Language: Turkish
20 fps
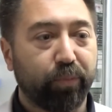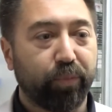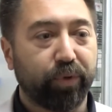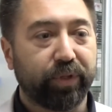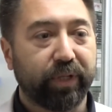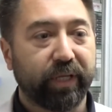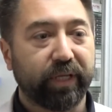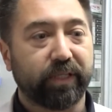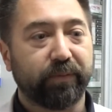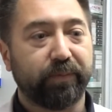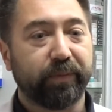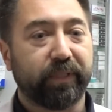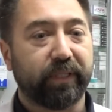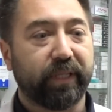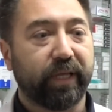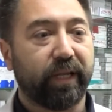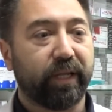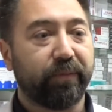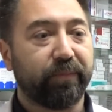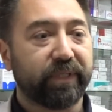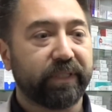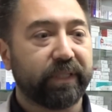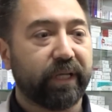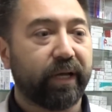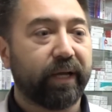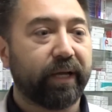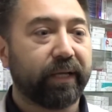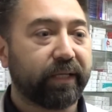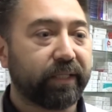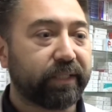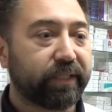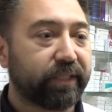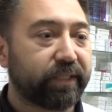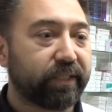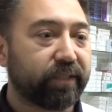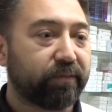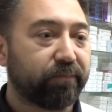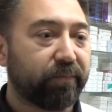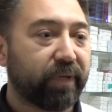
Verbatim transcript: Bu tespitte elimizde hangi çeşit